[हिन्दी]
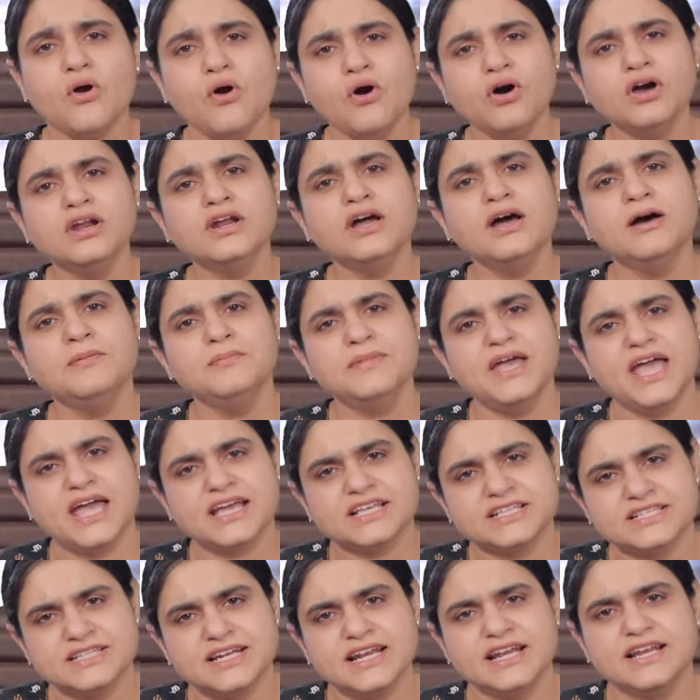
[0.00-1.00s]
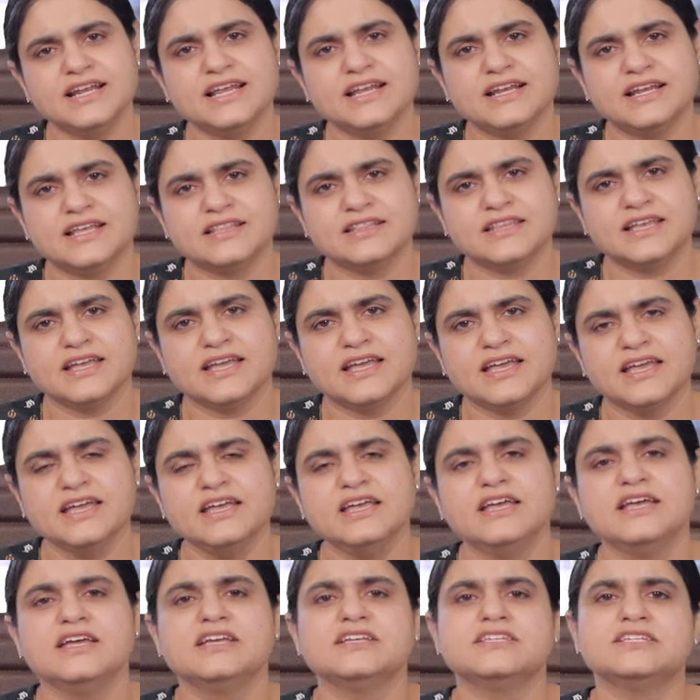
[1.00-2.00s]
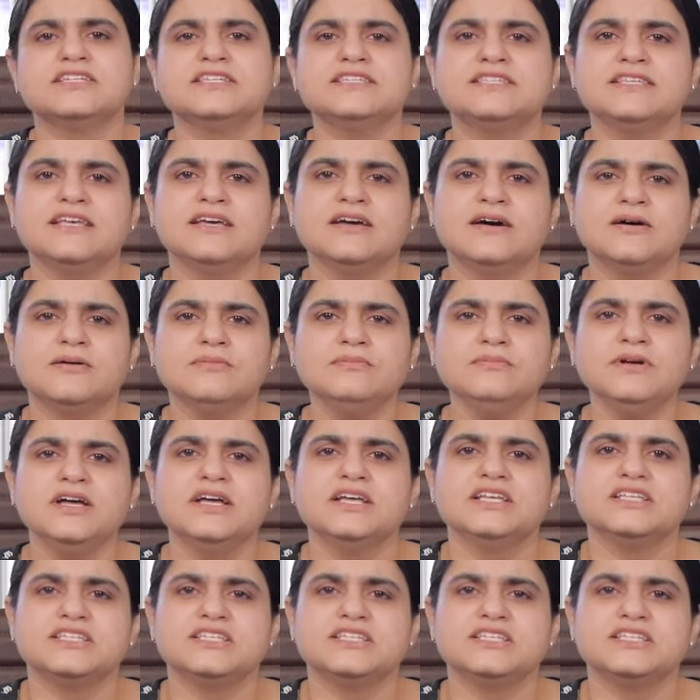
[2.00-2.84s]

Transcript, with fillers: और हम एक्सरे ले लेते हैं जिसे हम